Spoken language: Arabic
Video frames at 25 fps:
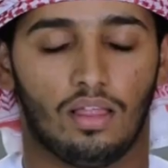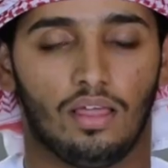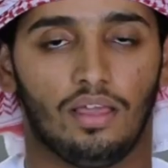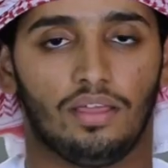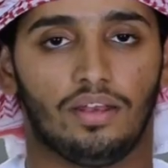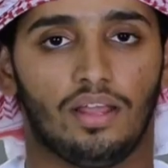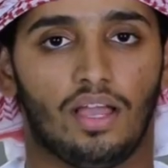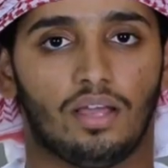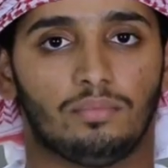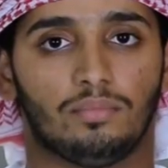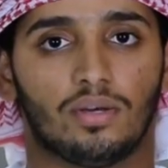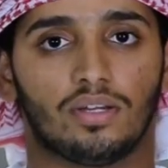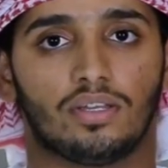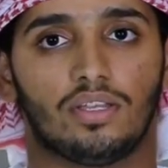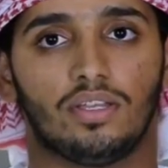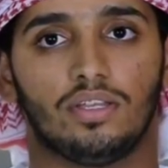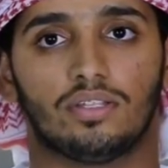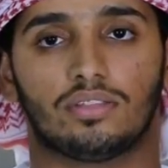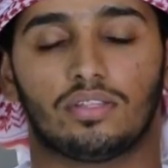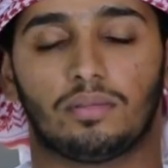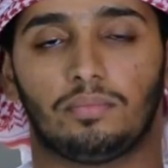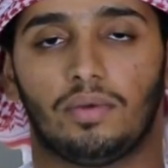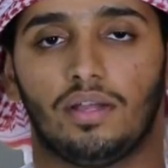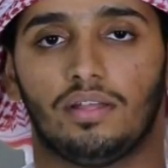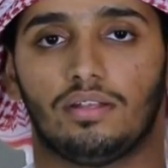هي نعم
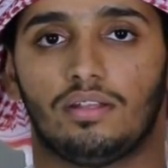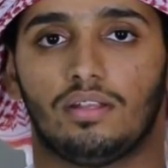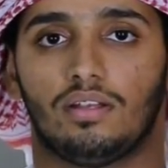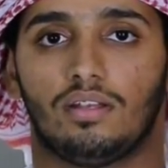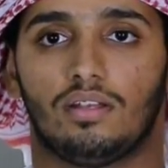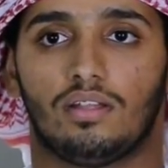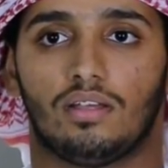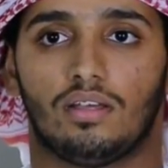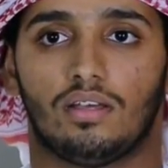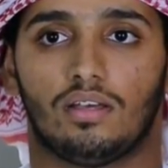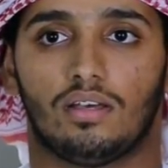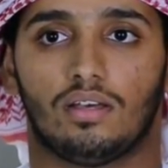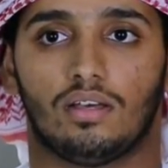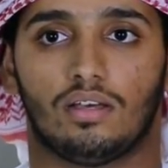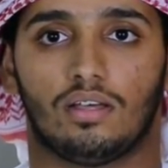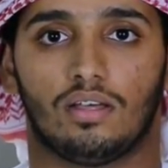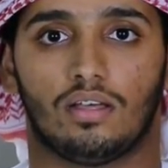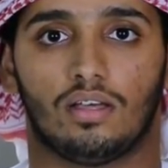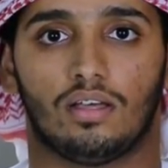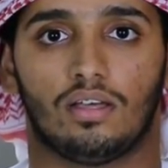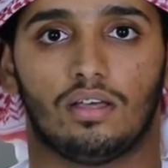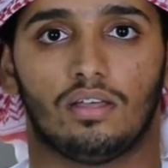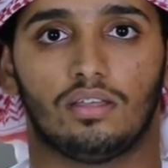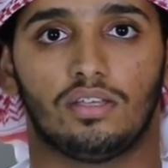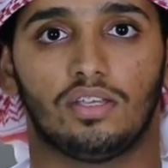أكيد طبعا
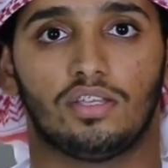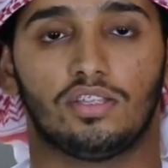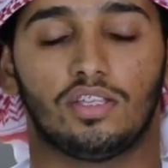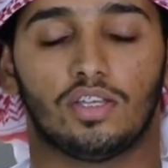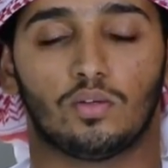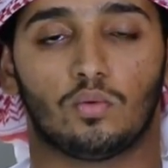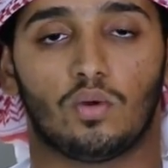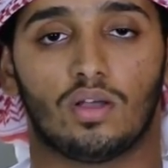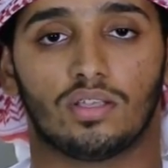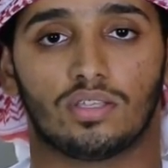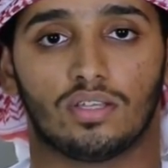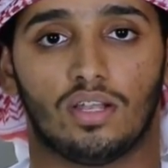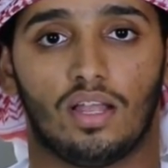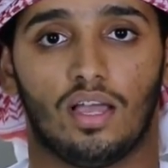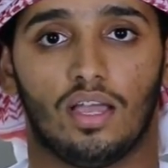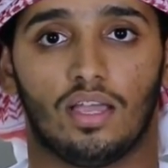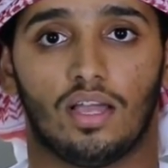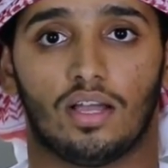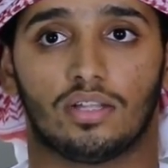يقدر يواصل